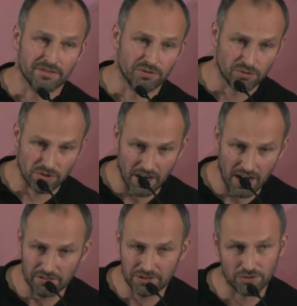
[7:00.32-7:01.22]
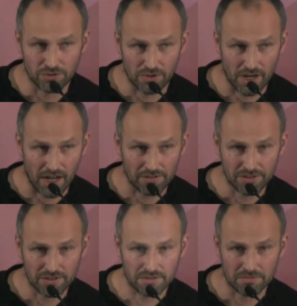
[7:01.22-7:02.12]
der Fotograf, die
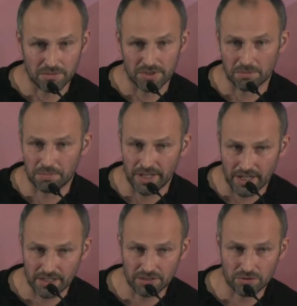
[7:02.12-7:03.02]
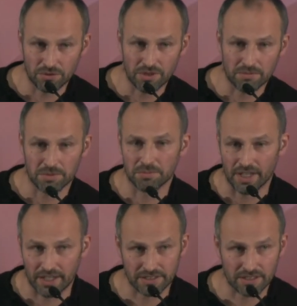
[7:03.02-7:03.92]
Fotografin mit der PR-Agentur, mit dem
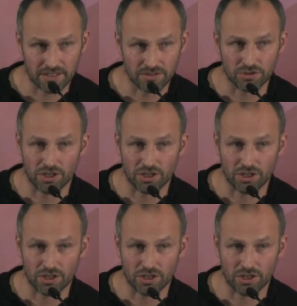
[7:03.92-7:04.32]
Texter